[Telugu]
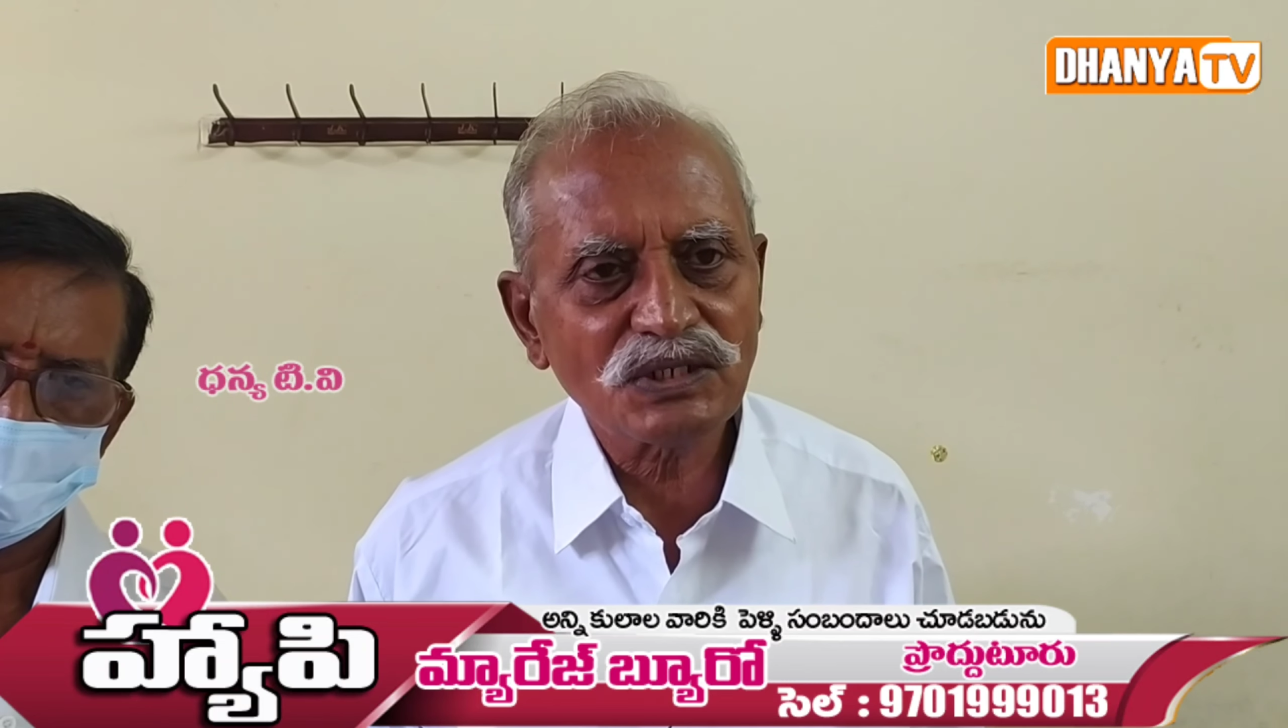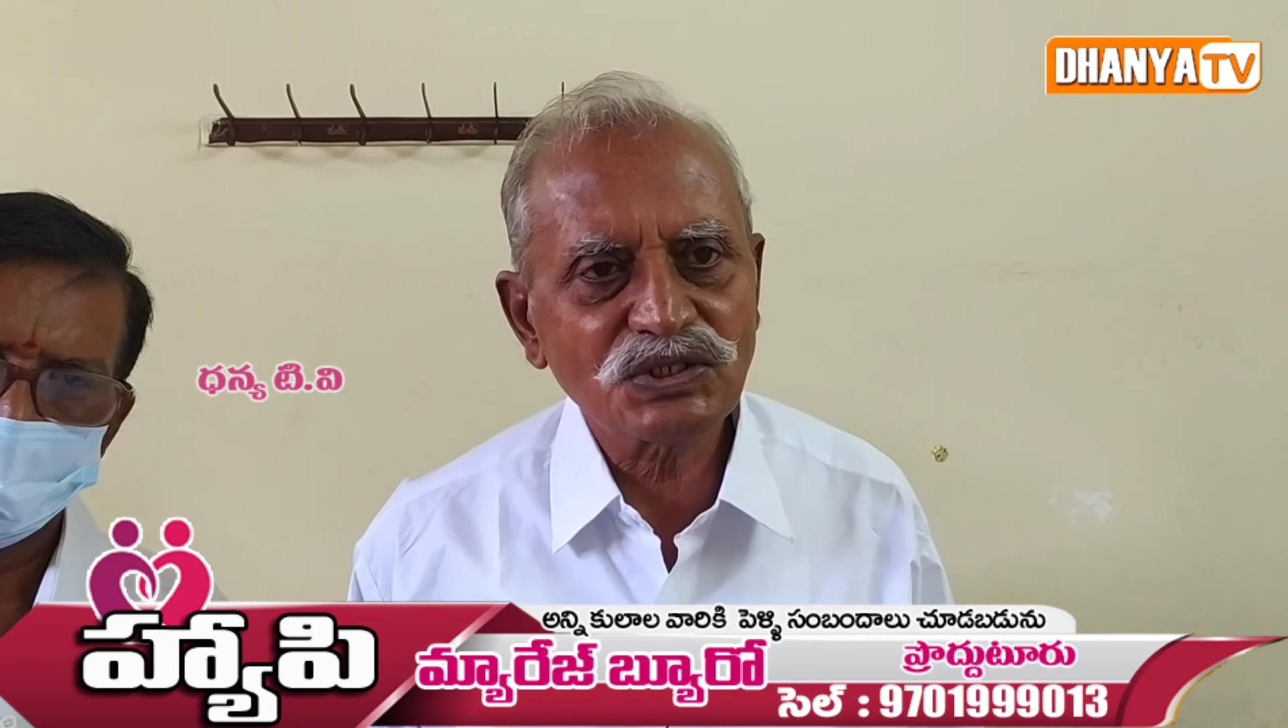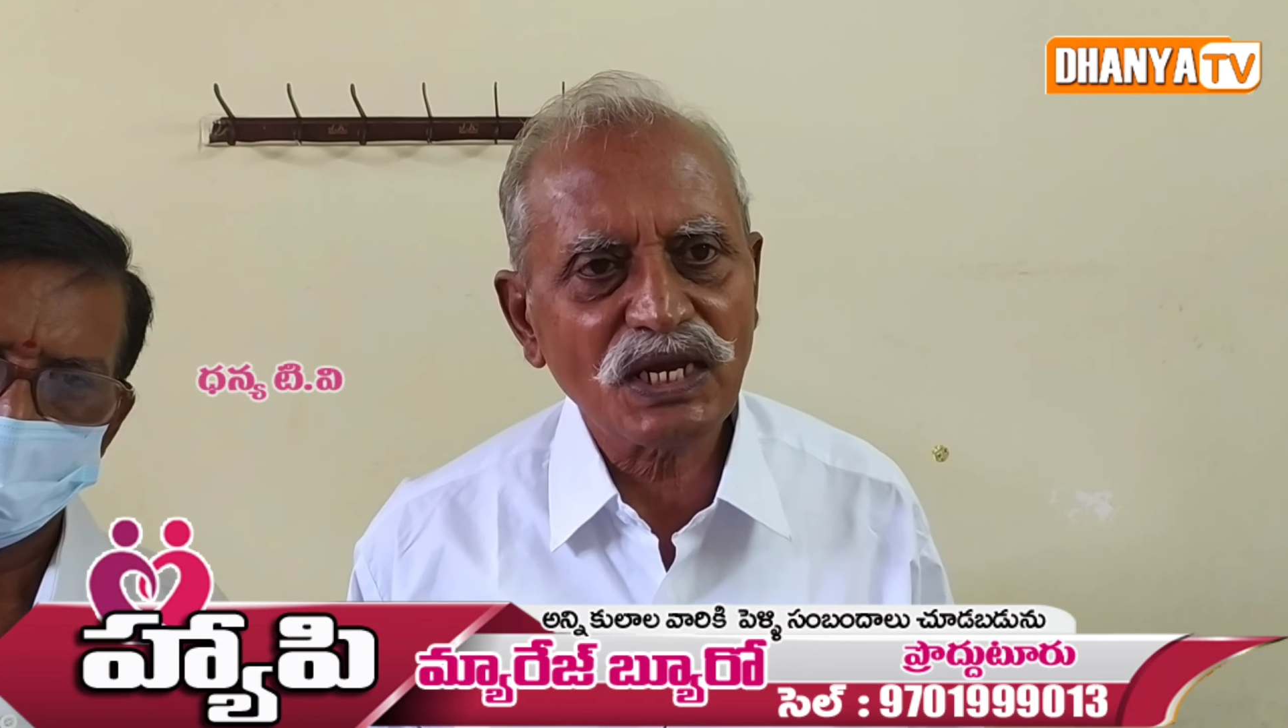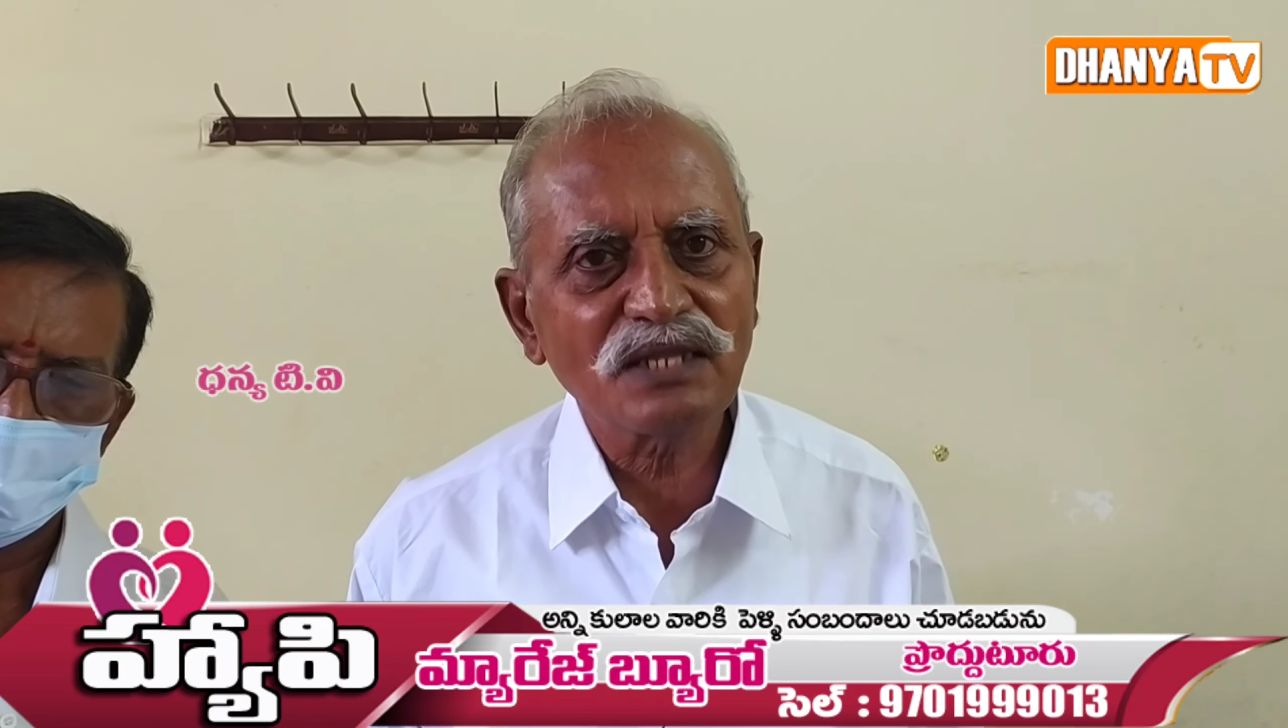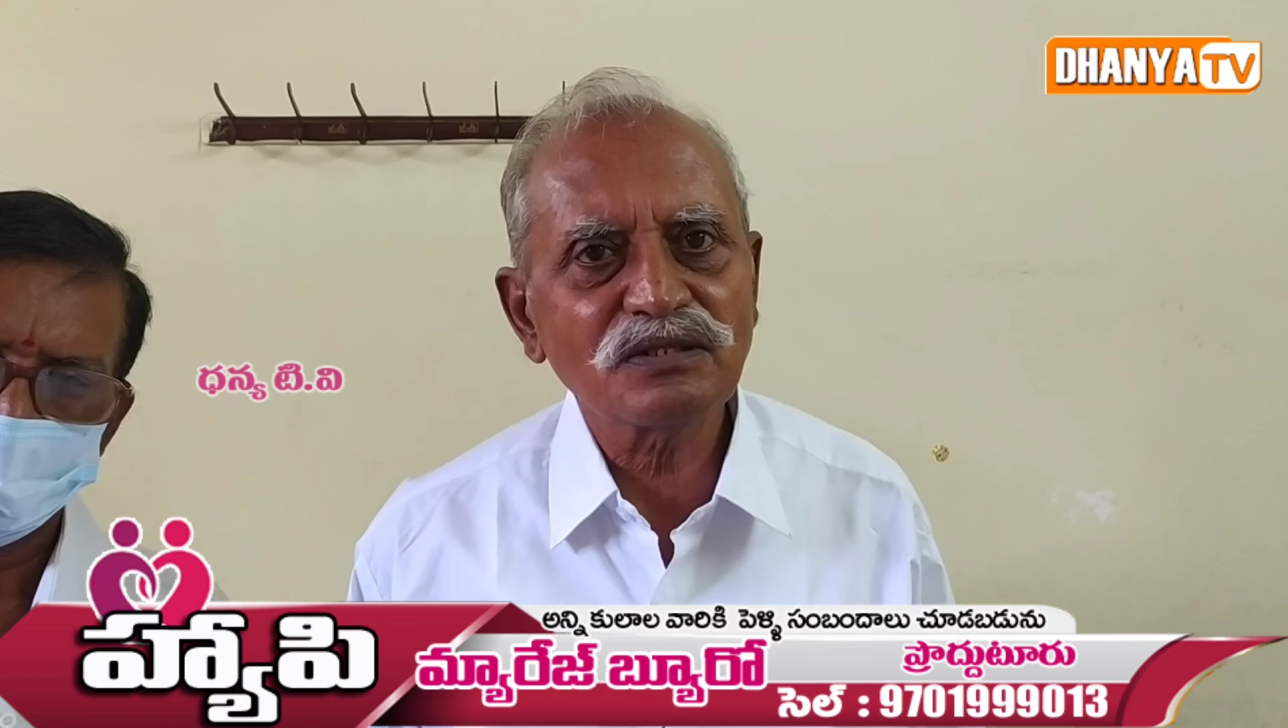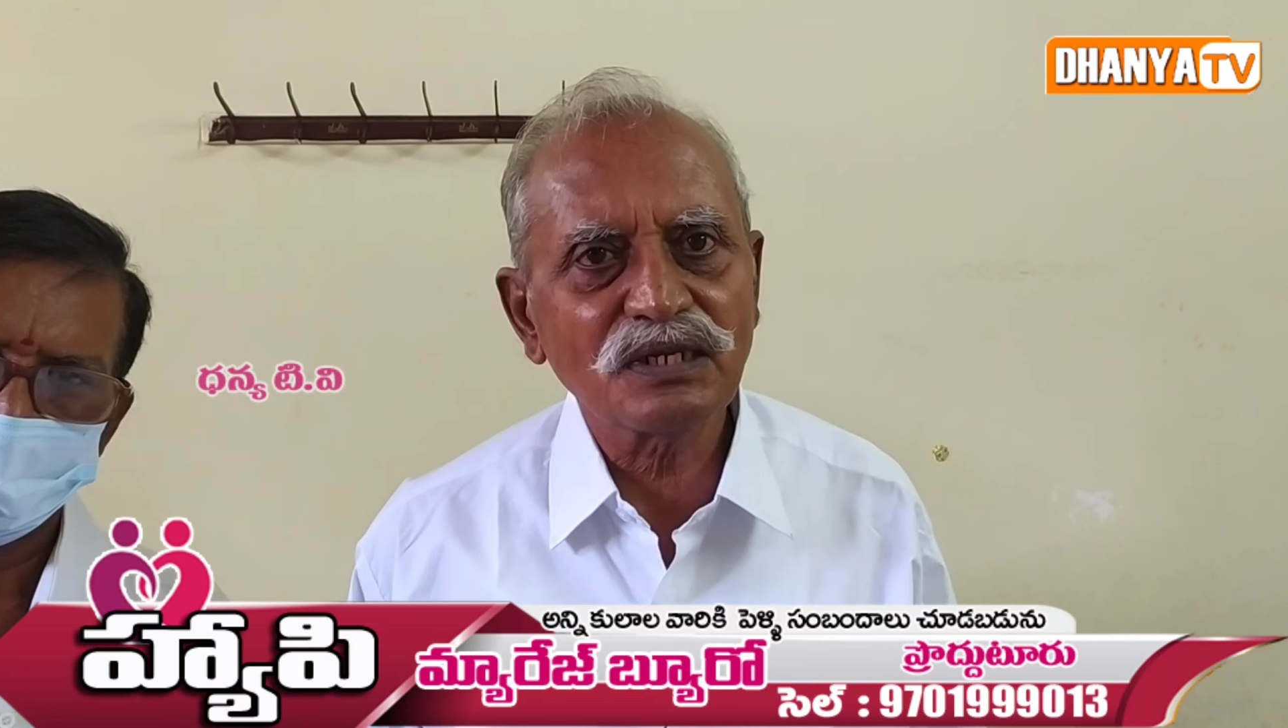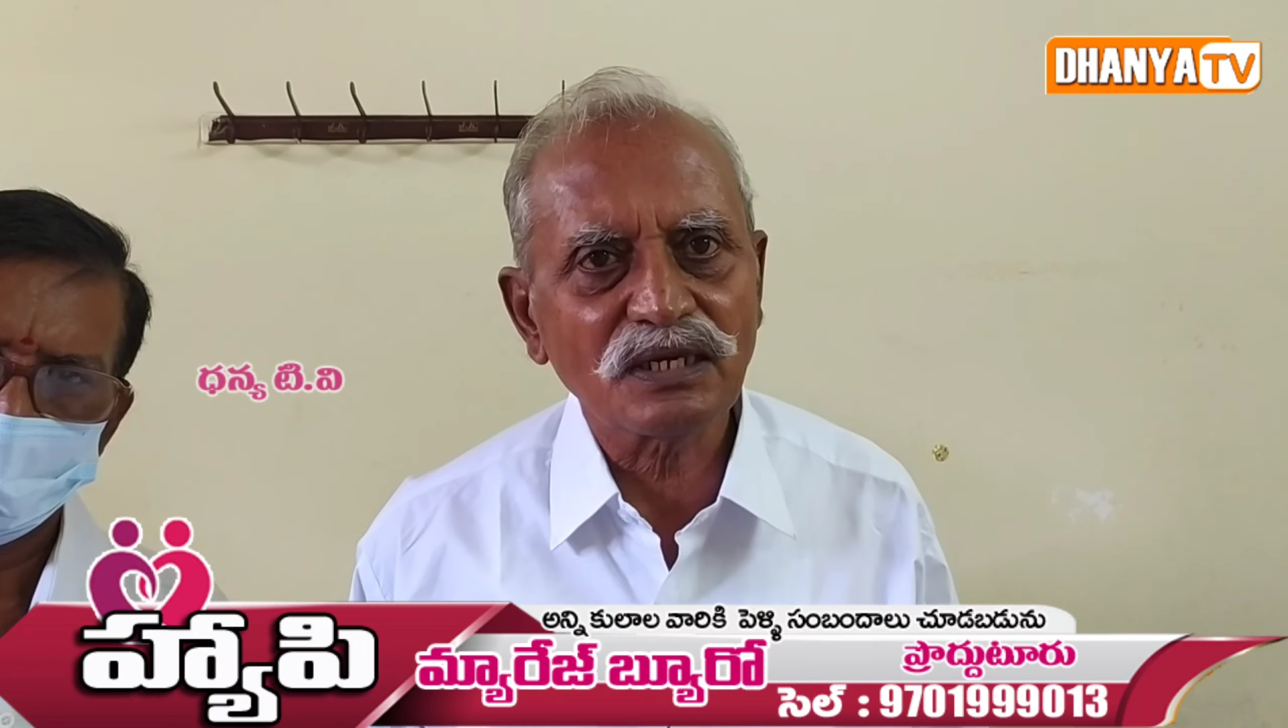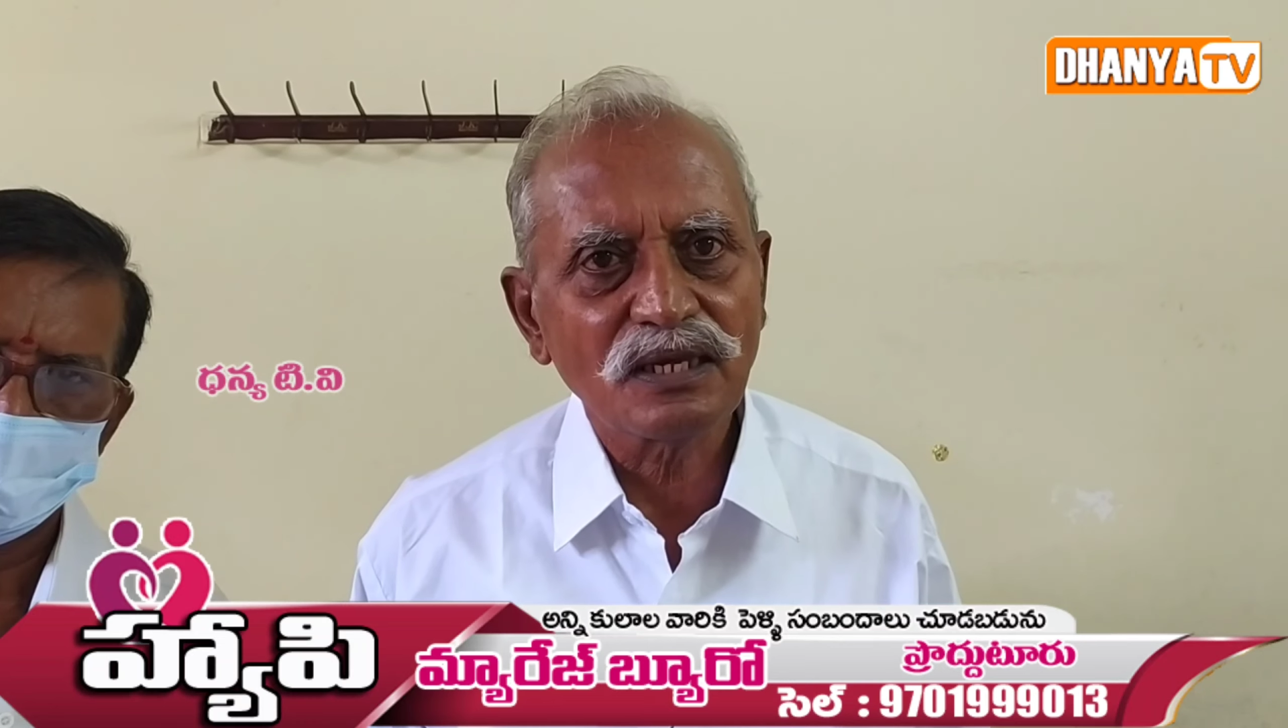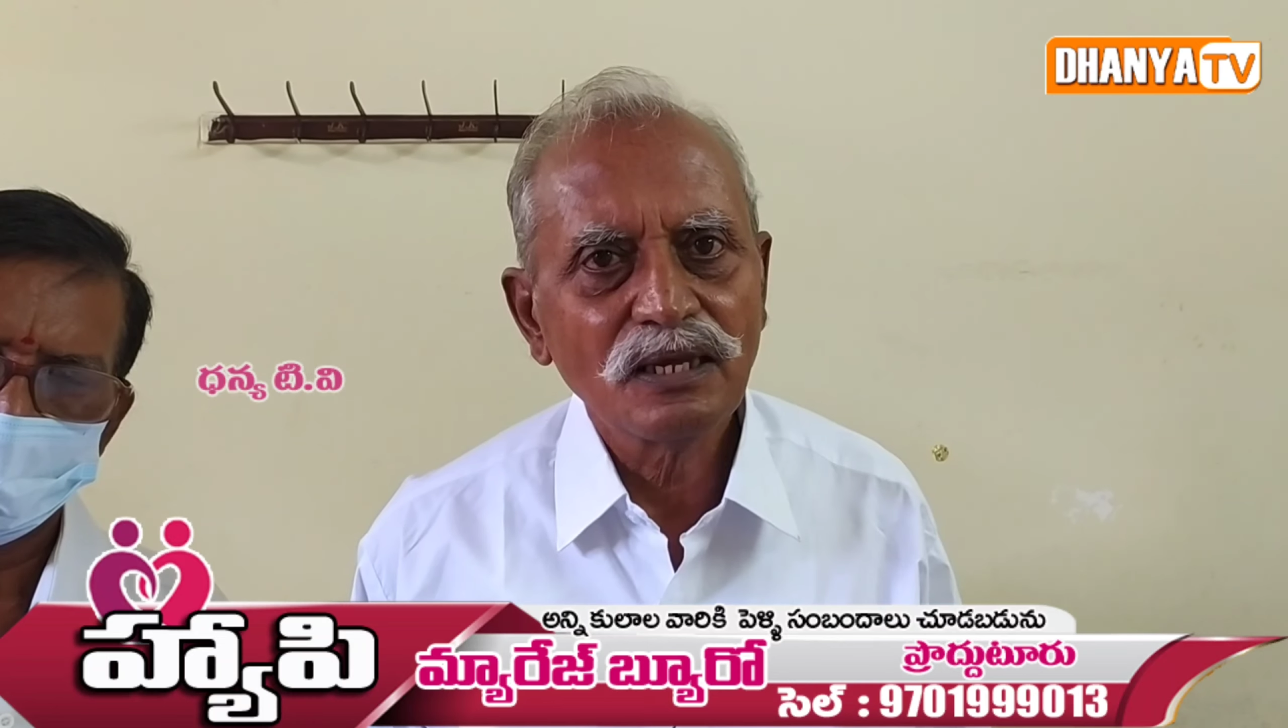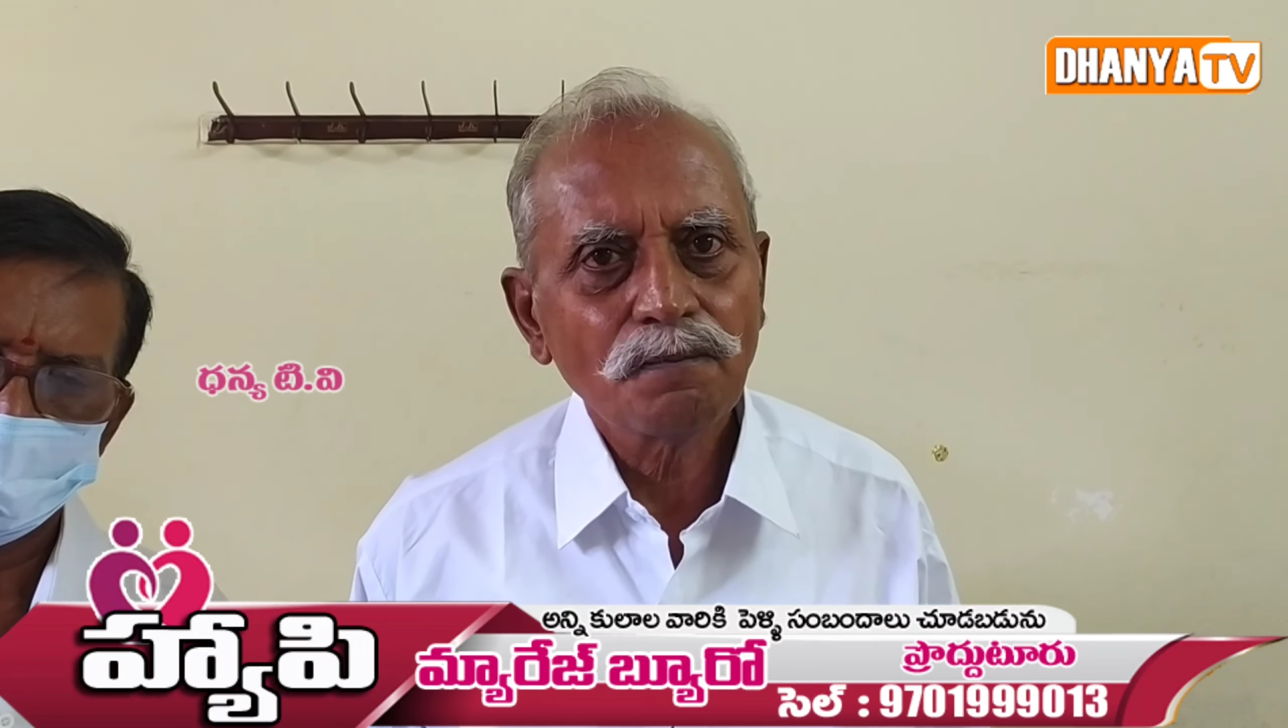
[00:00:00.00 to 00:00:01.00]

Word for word: యొక్క శాంతిని